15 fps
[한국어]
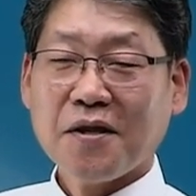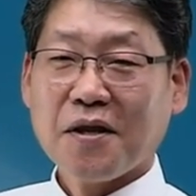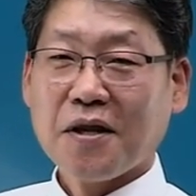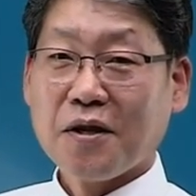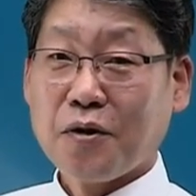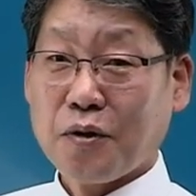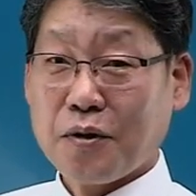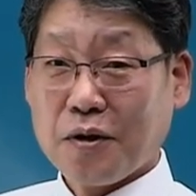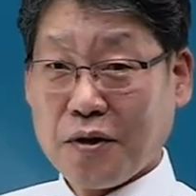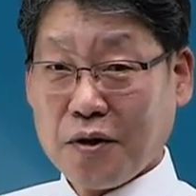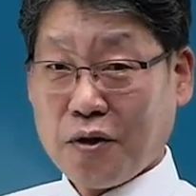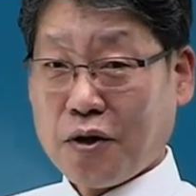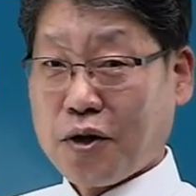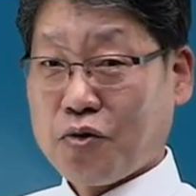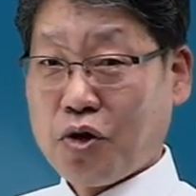그래서
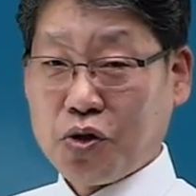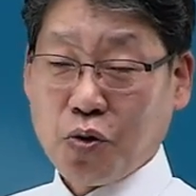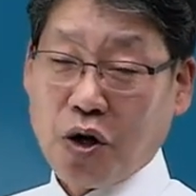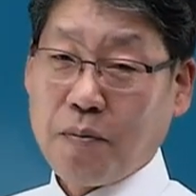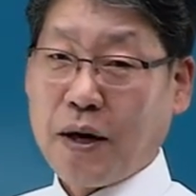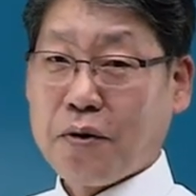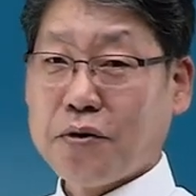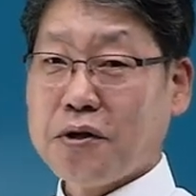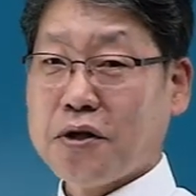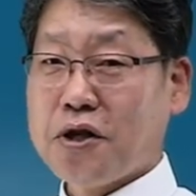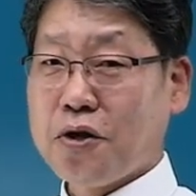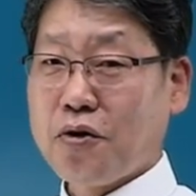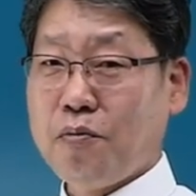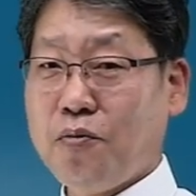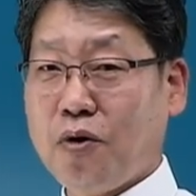어, 뒤쪽이 바로 이제
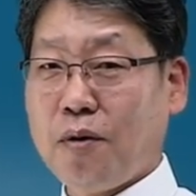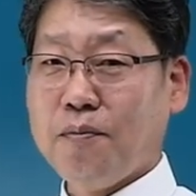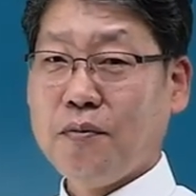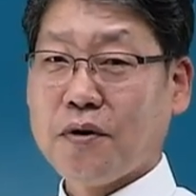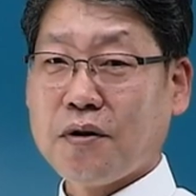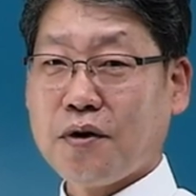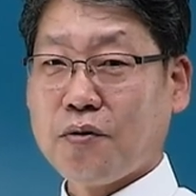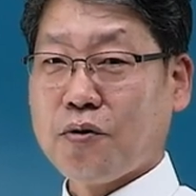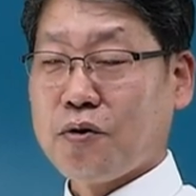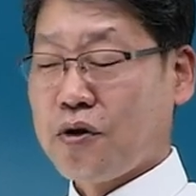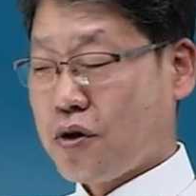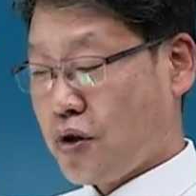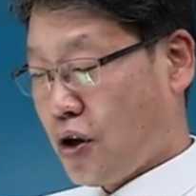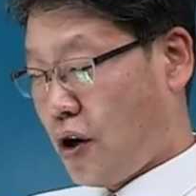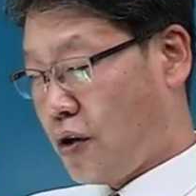실손보험
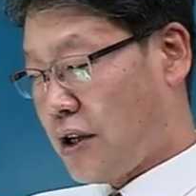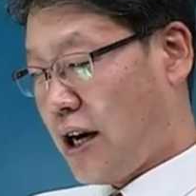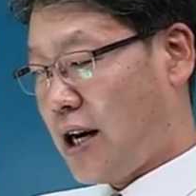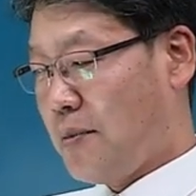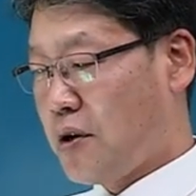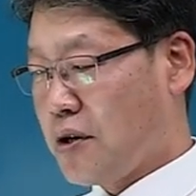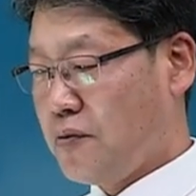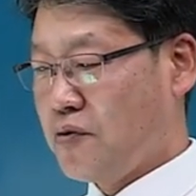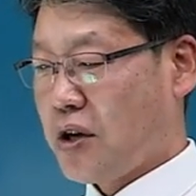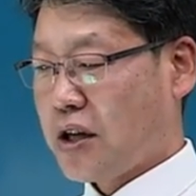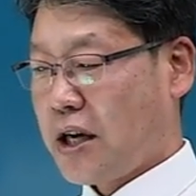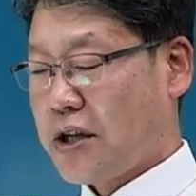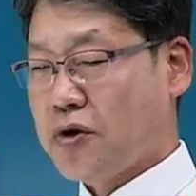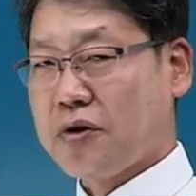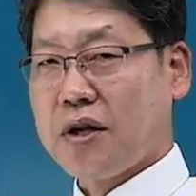그리고 더 나가면은 우리가
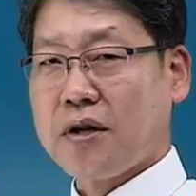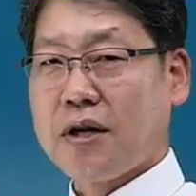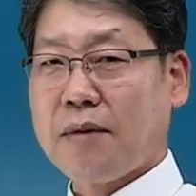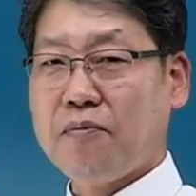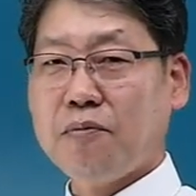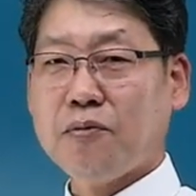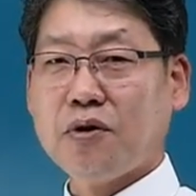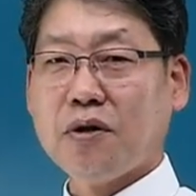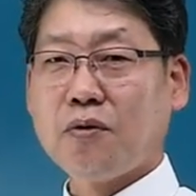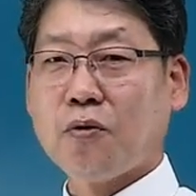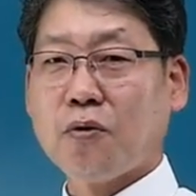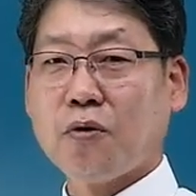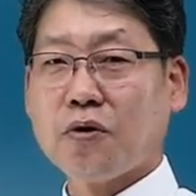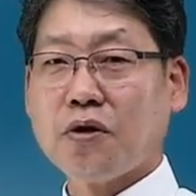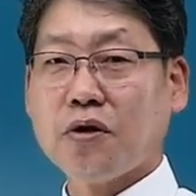개정되는 상품들
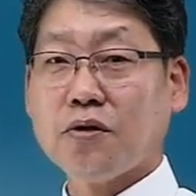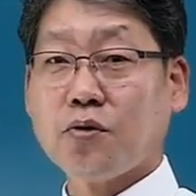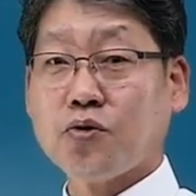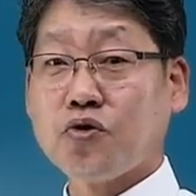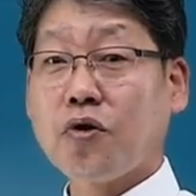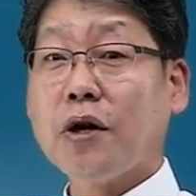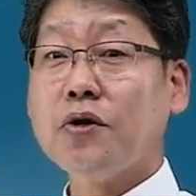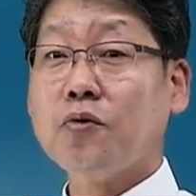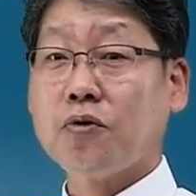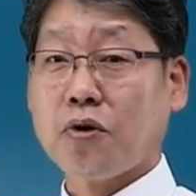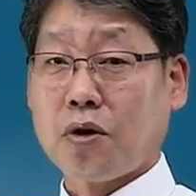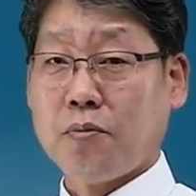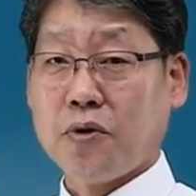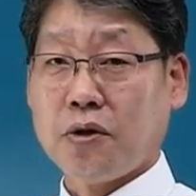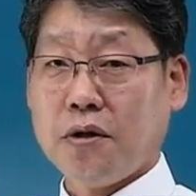그런 것들을 좀 추가적으로
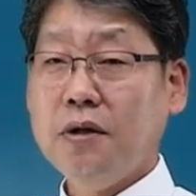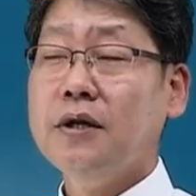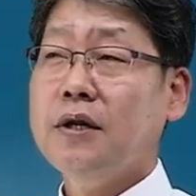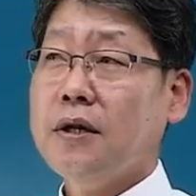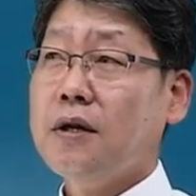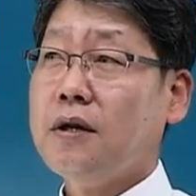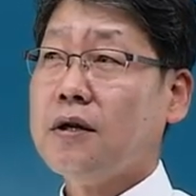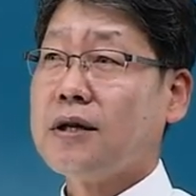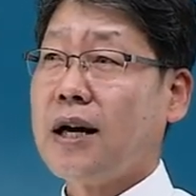여러분들 어,